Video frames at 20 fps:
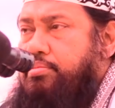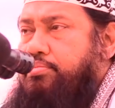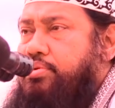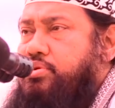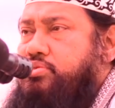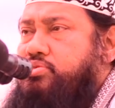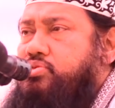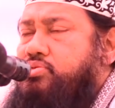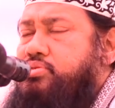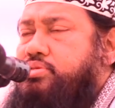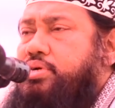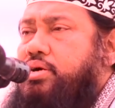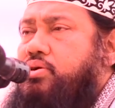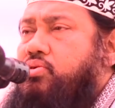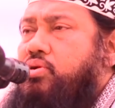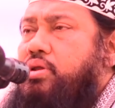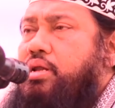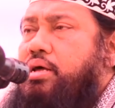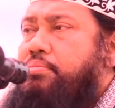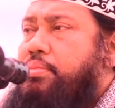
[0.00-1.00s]
প্রশংসা
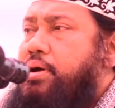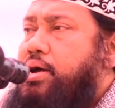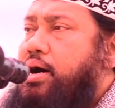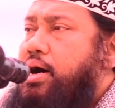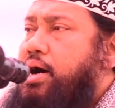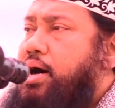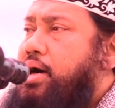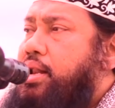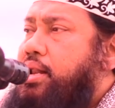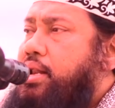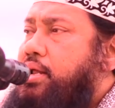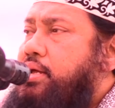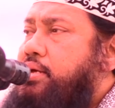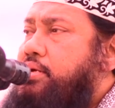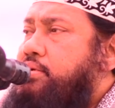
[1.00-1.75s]
করলাম কার